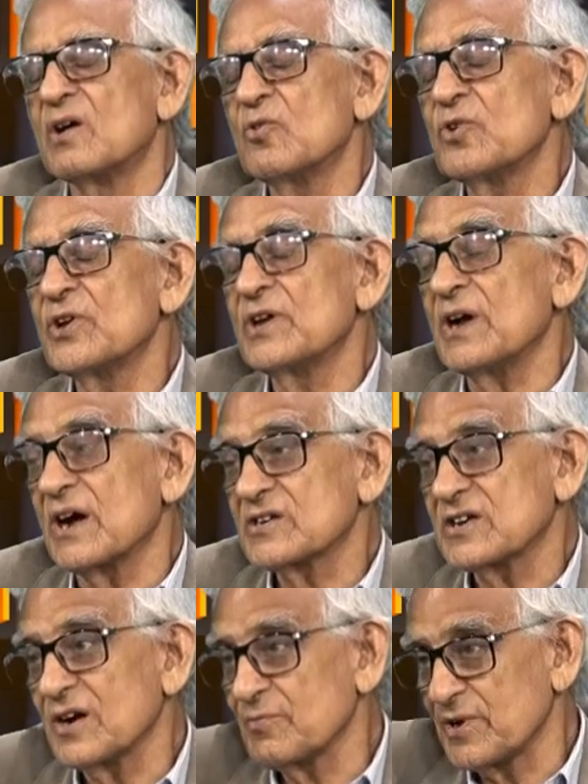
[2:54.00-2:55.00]
ওই
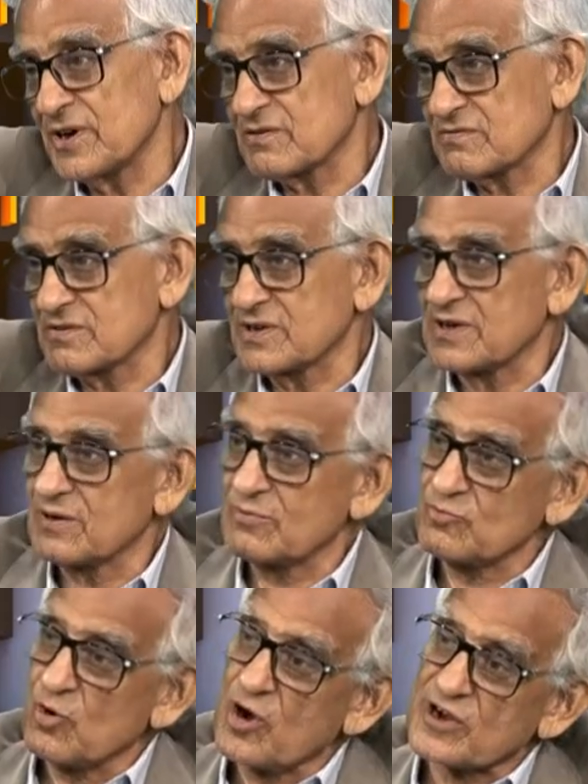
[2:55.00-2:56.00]
আসামের
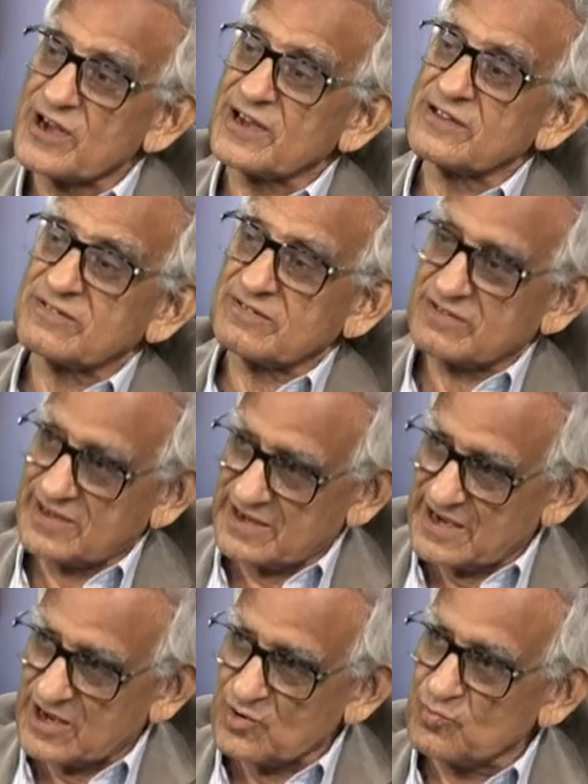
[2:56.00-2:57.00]
নোয়াগাং
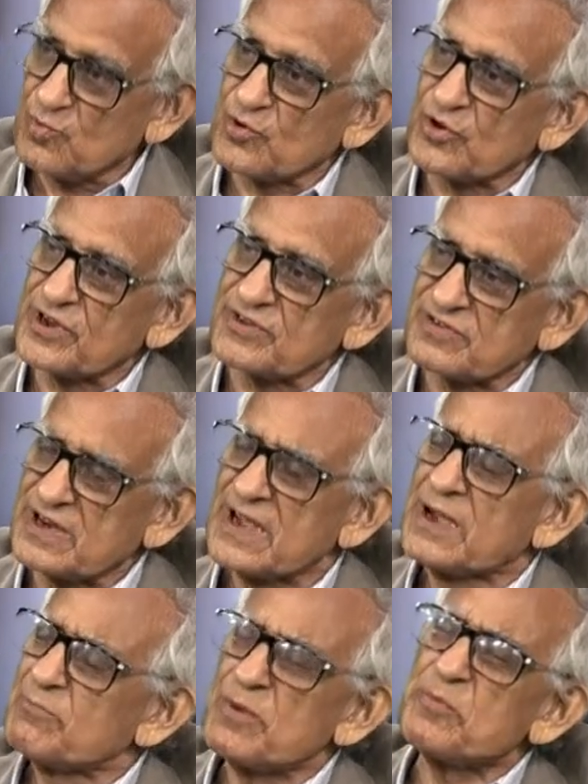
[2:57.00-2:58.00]
থেকে আরম্ভ করেছে
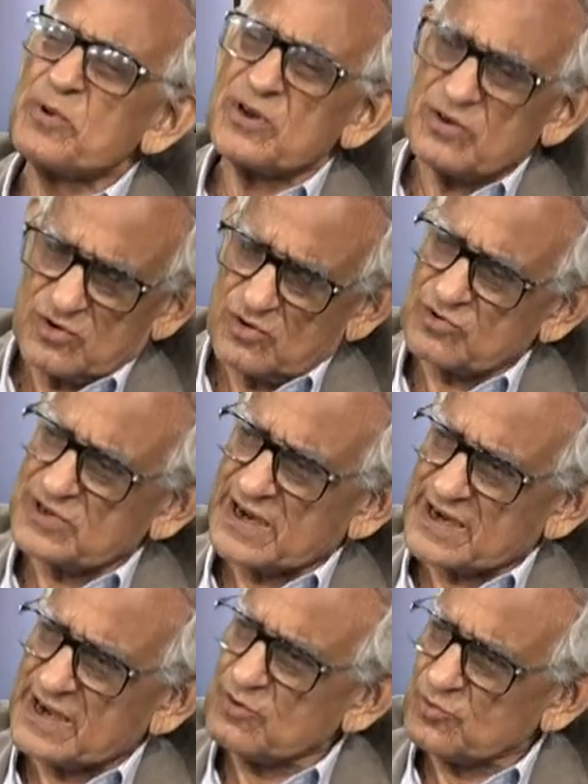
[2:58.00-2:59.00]
বিভিন্ন
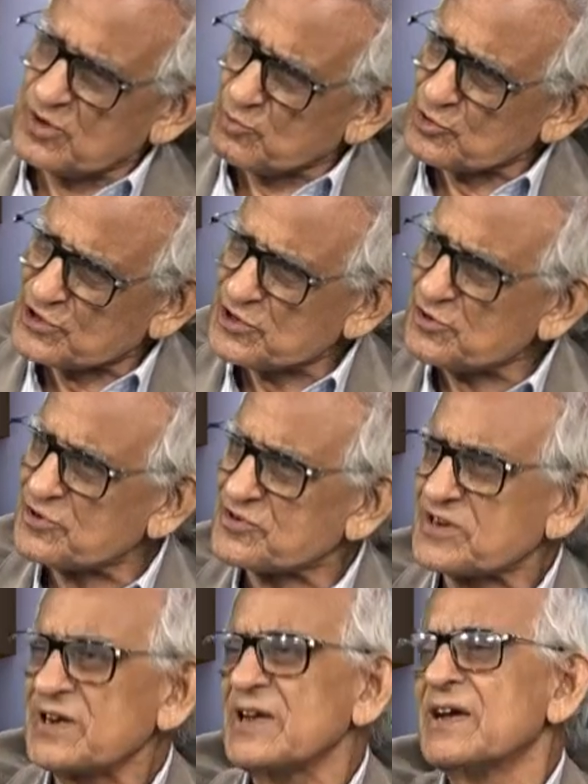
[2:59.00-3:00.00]
জায়গায় উনি বদলি
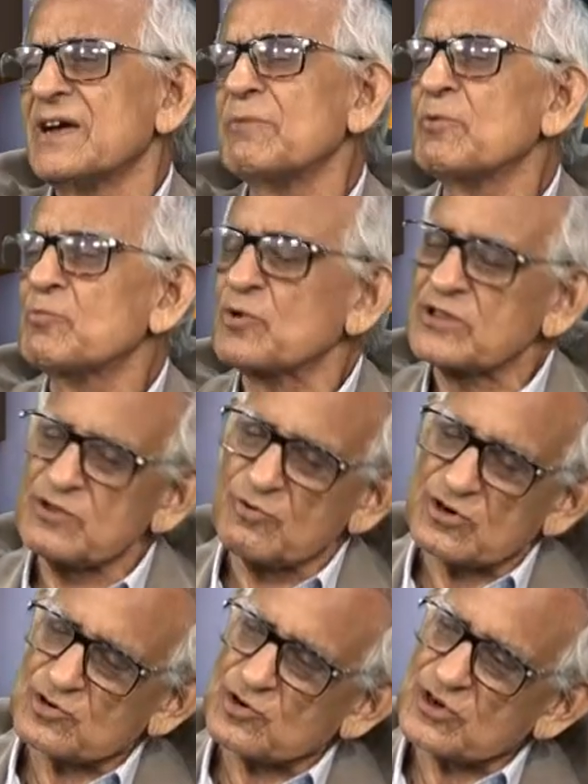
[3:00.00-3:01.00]
হয়েছেন এবং বদলি
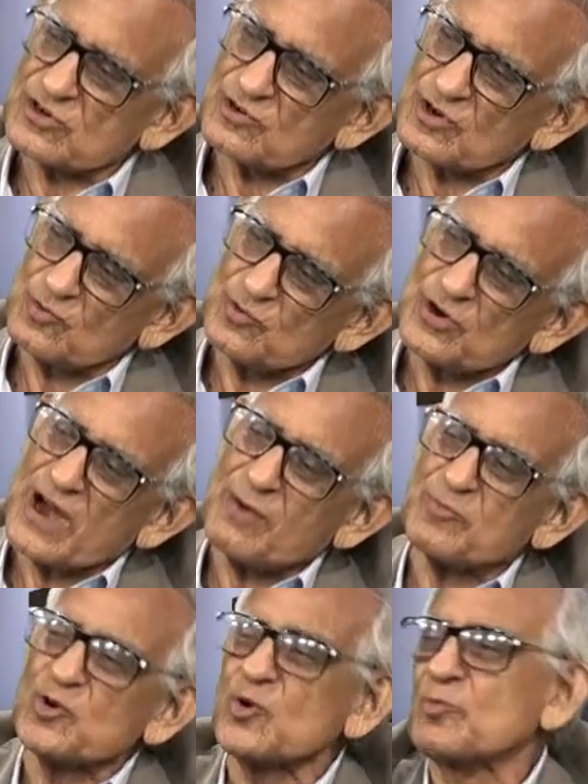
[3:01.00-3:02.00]
হওয়ার সঙ্গে সঙ্গে উনি
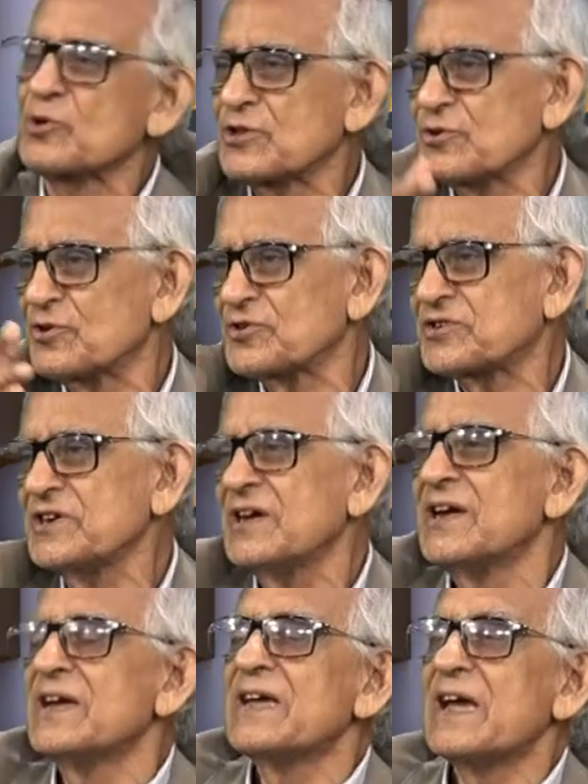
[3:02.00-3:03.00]
আমিও বদলি হয়েছি
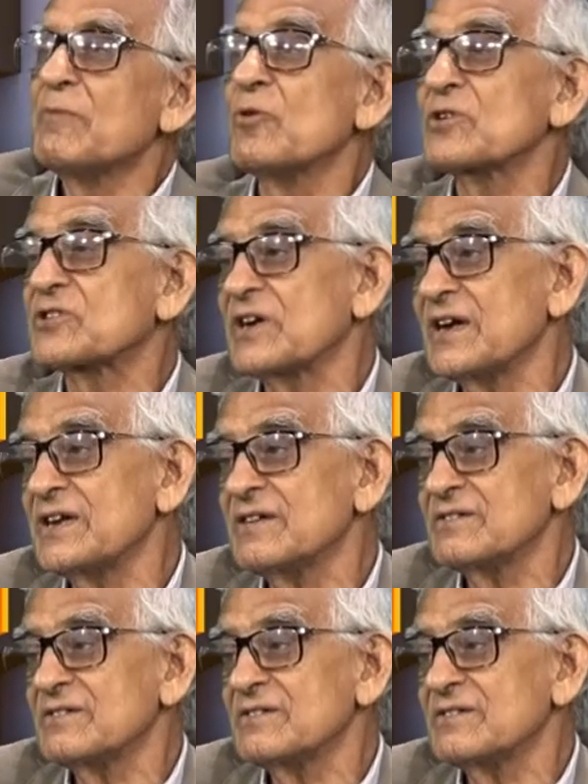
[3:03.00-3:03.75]
এবং সেই